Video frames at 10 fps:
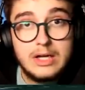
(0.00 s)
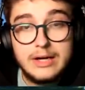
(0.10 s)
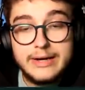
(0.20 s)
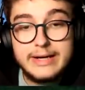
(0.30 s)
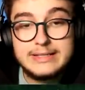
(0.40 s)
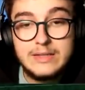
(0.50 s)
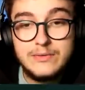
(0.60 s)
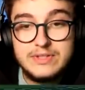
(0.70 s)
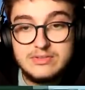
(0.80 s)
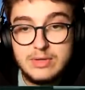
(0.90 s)
un, des
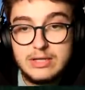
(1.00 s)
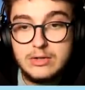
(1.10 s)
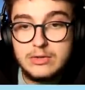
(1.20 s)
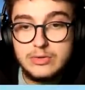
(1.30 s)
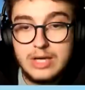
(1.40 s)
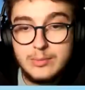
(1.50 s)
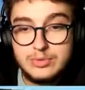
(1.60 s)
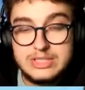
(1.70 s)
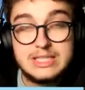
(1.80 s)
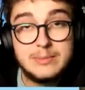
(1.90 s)
visuels euh, de la
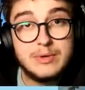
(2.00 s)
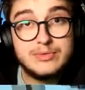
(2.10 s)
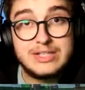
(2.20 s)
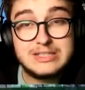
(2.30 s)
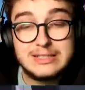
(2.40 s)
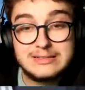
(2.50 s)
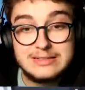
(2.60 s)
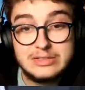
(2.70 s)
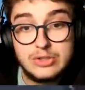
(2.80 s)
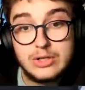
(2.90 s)
boutique et bah vous achetez un
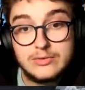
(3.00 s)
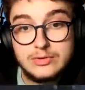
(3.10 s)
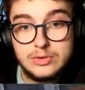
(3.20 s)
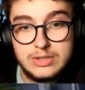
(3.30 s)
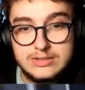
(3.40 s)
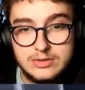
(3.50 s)
sticker et vous le collez